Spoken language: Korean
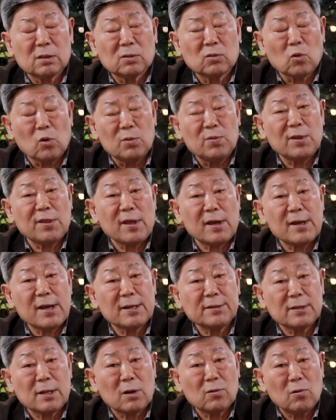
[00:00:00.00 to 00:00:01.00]
도입이
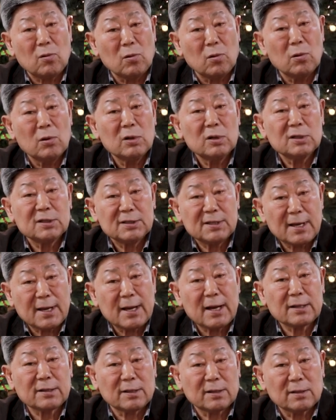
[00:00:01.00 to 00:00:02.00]
되어야 한다고
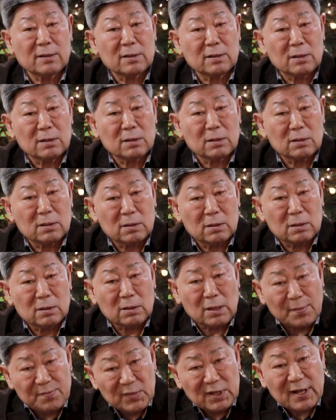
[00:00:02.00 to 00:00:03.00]

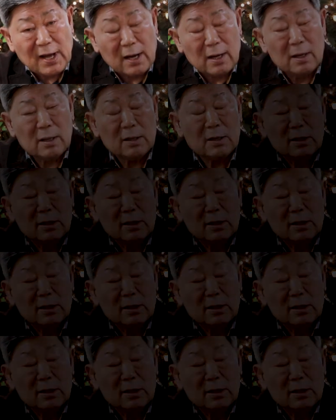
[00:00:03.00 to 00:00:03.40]
생각됩니다.